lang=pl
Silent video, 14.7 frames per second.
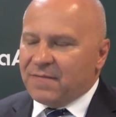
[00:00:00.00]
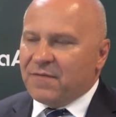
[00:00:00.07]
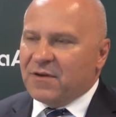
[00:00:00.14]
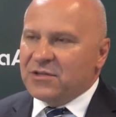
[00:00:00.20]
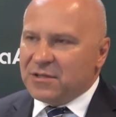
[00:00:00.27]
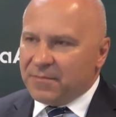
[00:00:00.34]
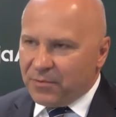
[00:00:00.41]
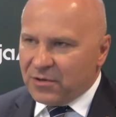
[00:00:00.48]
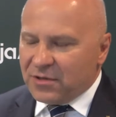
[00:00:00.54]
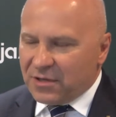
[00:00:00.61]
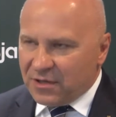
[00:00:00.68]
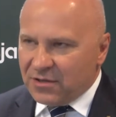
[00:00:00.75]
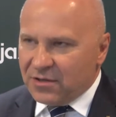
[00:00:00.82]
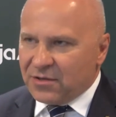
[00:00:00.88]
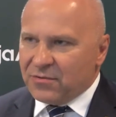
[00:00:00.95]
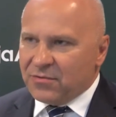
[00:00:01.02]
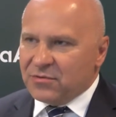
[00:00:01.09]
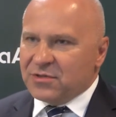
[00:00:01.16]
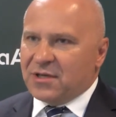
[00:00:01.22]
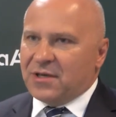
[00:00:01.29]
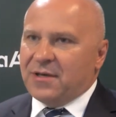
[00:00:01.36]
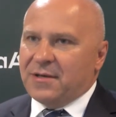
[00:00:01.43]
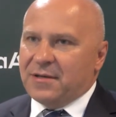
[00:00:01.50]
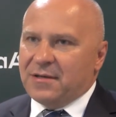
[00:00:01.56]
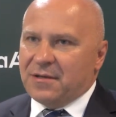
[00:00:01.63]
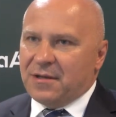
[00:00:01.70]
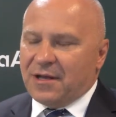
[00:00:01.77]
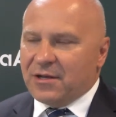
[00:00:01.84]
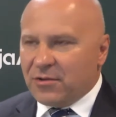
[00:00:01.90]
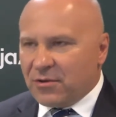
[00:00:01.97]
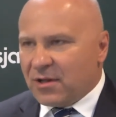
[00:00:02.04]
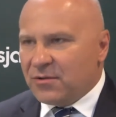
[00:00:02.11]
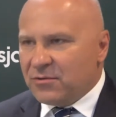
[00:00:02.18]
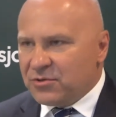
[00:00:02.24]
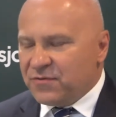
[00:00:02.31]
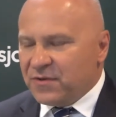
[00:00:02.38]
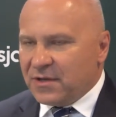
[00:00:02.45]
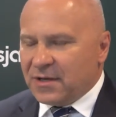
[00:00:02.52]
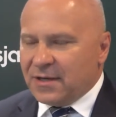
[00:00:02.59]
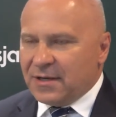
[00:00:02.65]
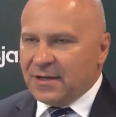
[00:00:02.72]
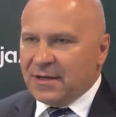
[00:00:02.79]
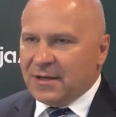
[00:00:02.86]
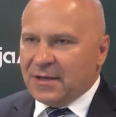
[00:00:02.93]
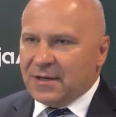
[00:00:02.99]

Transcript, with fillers: właśnie Politechniki Łódzkiej i rektora Jóźwika